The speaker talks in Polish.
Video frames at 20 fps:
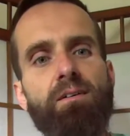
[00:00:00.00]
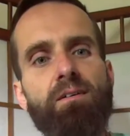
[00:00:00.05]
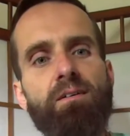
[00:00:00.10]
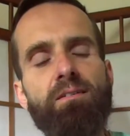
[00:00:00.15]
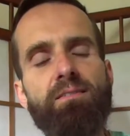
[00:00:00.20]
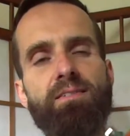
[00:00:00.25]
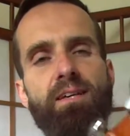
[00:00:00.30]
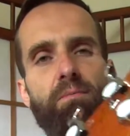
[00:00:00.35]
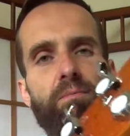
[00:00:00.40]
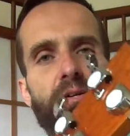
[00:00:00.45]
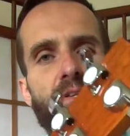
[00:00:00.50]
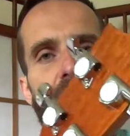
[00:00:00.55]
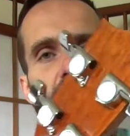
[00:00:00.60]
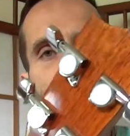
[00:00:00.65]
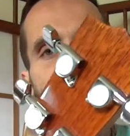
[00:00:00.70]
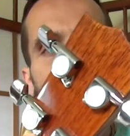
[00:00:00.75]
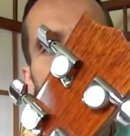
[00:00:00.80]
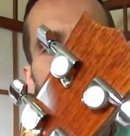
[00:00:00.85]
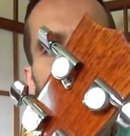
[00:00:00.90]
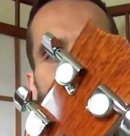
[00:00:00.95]

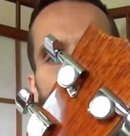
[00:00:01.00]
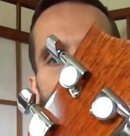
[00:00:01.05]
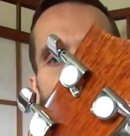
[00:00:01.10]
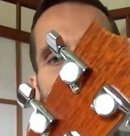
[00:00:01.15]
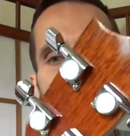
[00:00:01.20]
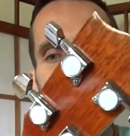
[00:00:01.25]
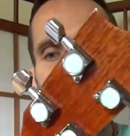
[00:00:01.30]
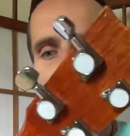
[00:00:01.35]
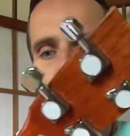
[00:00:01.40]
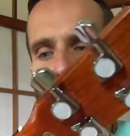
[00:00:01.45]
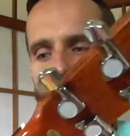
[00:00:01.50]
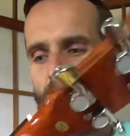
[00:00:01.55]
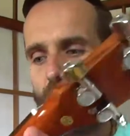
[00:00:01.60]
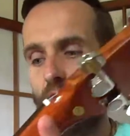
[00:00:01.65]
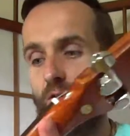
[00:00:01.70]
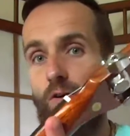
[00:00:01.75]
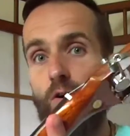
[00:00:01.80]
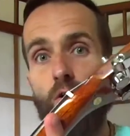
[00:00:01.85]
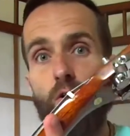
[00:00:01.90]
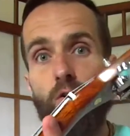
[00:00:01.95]
zamknięte typu
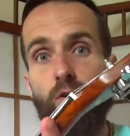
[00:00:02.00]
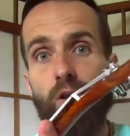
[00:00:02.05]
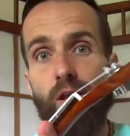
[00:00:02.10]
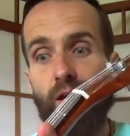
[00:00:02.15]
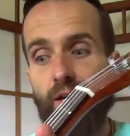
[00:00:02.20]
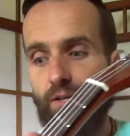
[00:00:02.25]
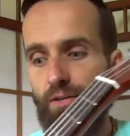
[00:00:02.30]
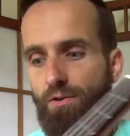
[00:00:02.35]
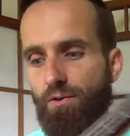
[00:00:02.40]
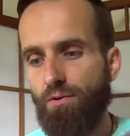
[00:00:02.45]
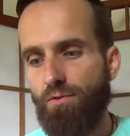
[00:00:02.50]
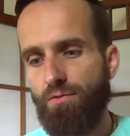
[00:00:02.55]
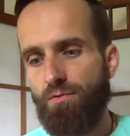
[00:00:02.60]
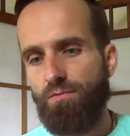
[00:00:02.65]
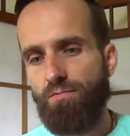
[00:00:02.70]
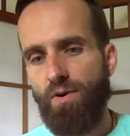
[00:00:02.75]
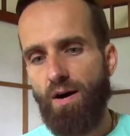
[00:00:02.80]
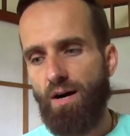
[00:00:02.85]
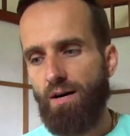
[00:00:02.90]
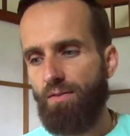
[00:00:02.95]
gitarowego
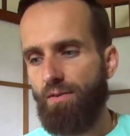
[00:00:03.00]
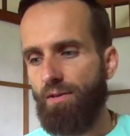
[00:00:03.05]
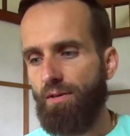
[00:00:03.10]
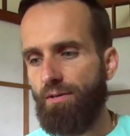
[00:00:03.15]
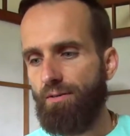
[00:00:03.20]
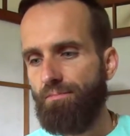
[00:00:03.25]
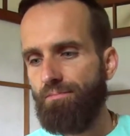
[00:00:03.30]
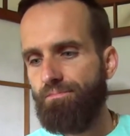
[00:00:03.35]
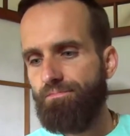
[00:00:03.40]
olejowane.